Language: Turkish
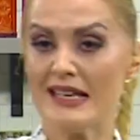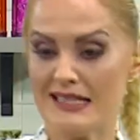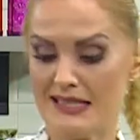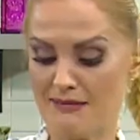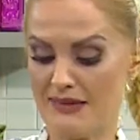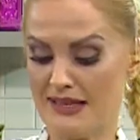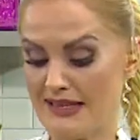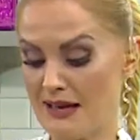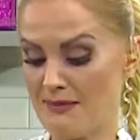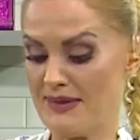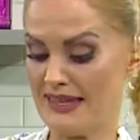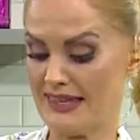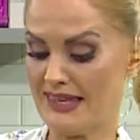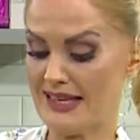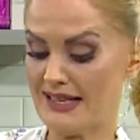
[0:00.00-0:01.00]
Şimdi
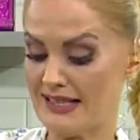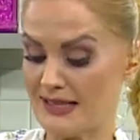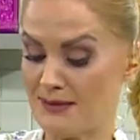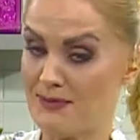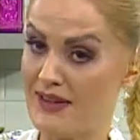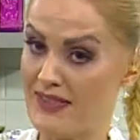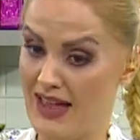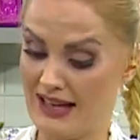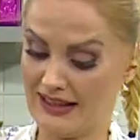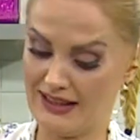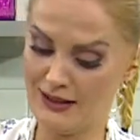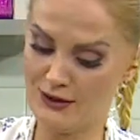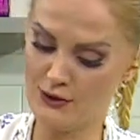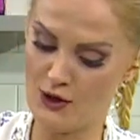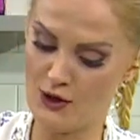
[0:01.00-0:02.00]
tabii ki ıspanakları